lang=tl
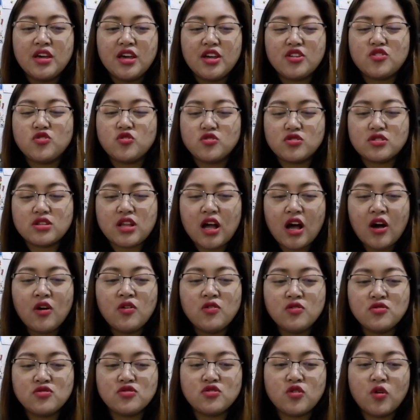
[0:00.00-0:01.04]
itong
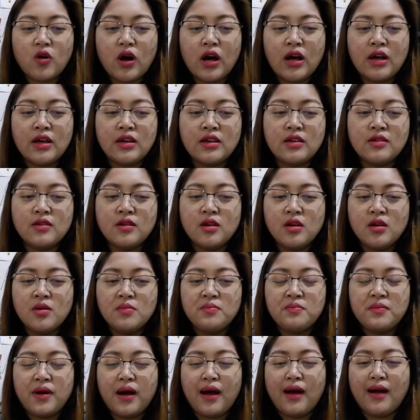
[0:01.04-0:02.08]
taong to ay
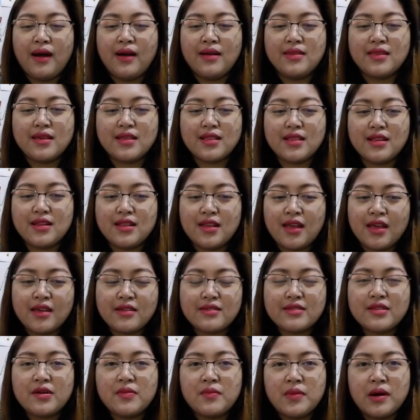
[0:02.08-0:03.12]
mga nagla-like
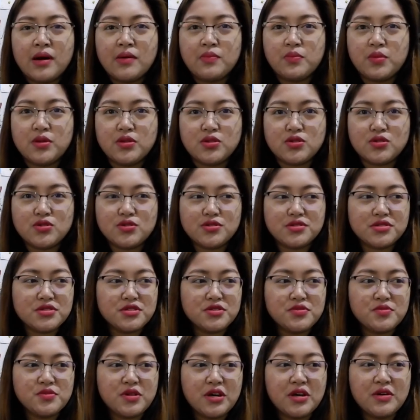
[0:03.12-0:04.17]
ng mga pictures
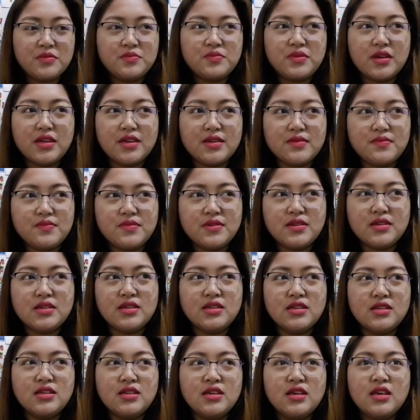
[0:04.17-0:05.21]
ng mga
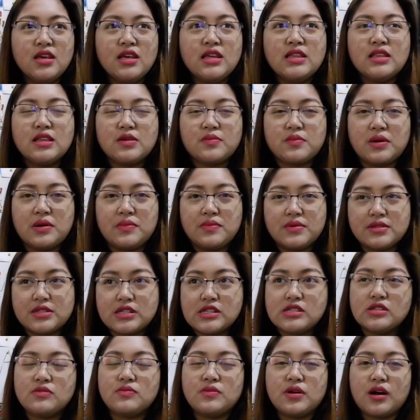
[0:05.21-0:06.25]
baby,
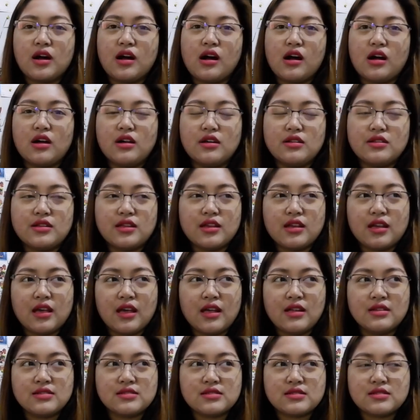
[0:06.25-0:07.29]
nagbabasa ng mga
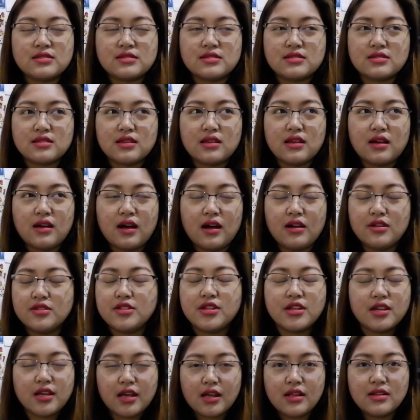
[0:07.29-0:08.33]
articles,
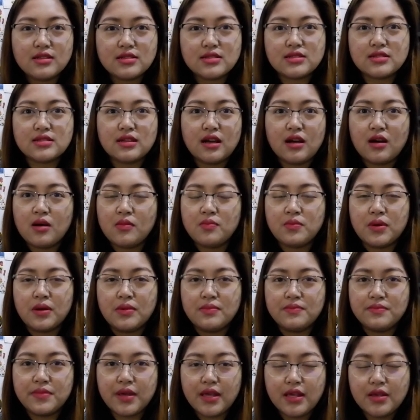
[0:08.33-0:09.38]
articles na
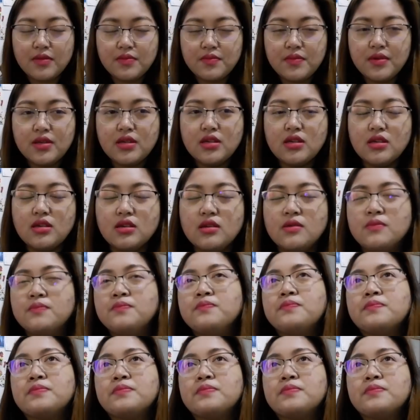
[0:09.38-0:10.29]
pang baby,